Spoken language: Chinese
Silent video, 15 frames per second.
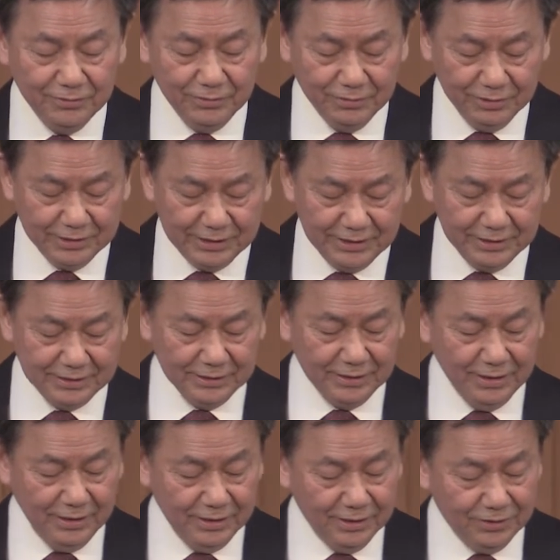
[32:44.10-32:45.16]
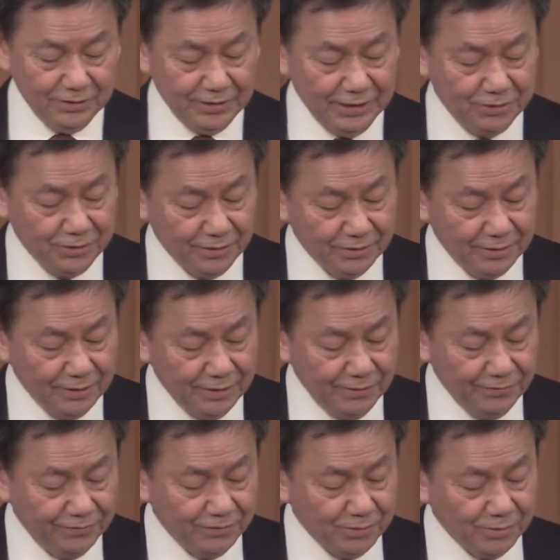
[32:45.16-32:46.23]
和妻子。”弟兄、
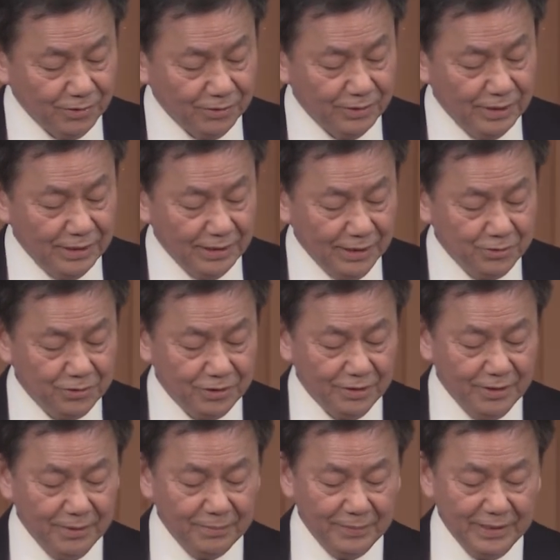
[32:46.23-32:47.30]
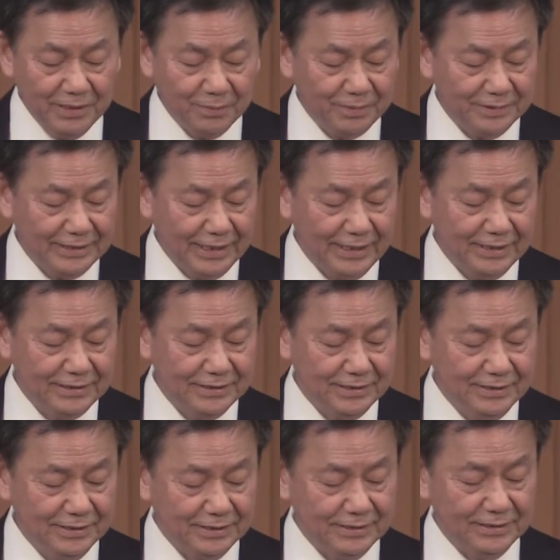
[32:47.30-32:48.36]
父母、儿女，没有不在
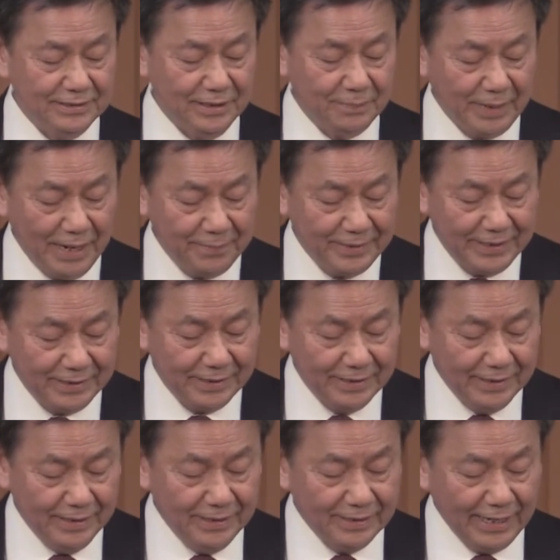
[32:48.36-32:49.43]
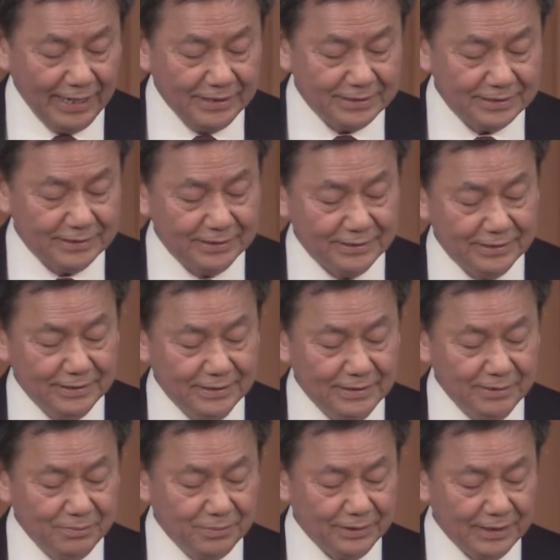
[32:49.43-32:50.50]
今世得百倍，来世
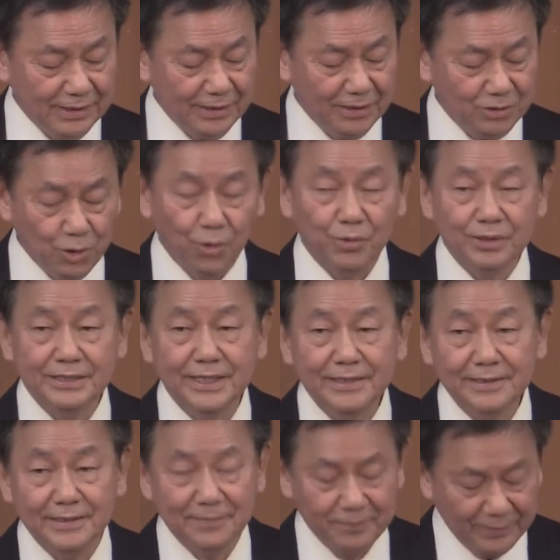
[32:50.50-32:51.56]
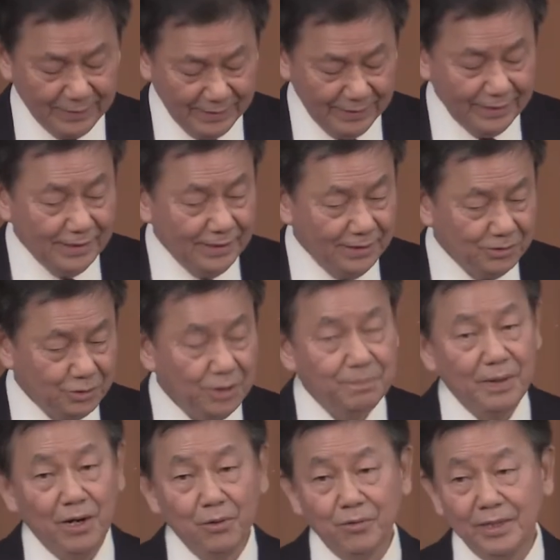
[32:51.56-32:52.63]
不得永生的。最
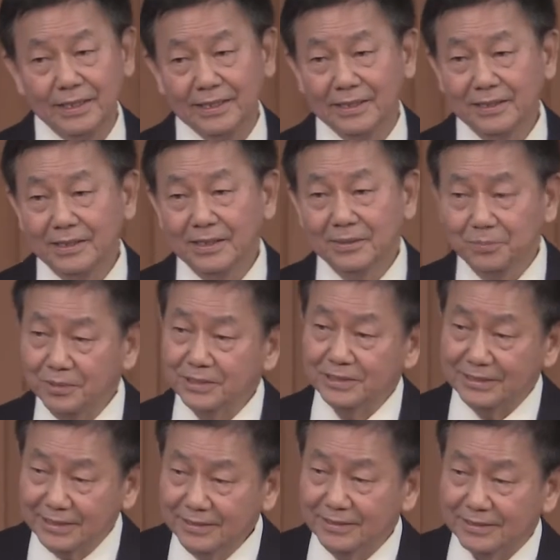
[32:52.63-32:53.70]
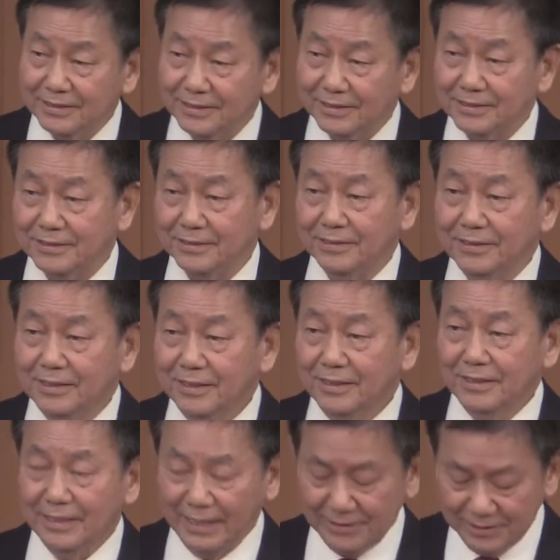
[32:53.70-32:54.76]
宝贵的不是今世的事，
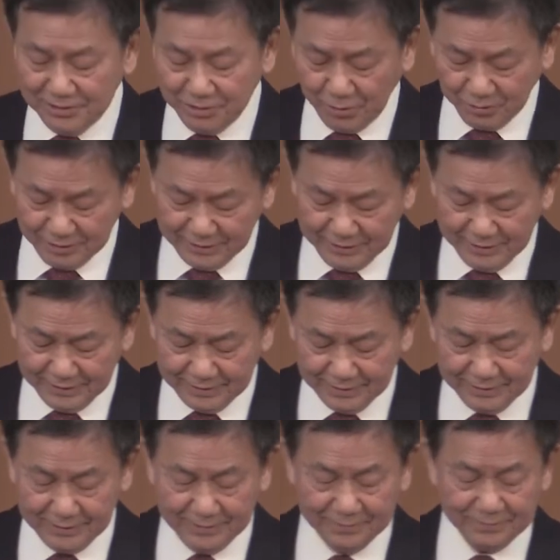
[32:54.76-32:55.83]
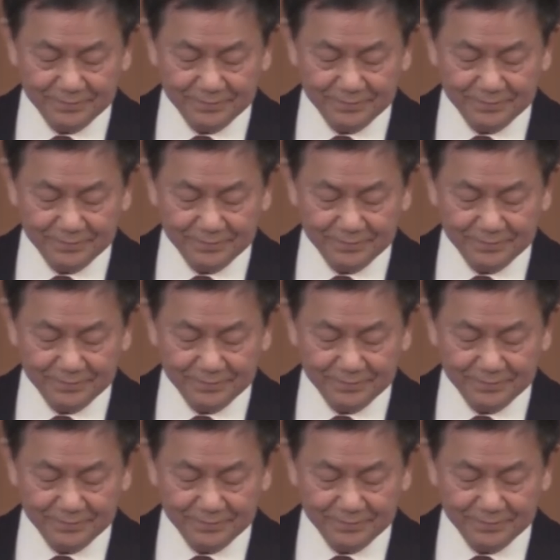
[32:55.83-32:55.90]
乃是永生的事情。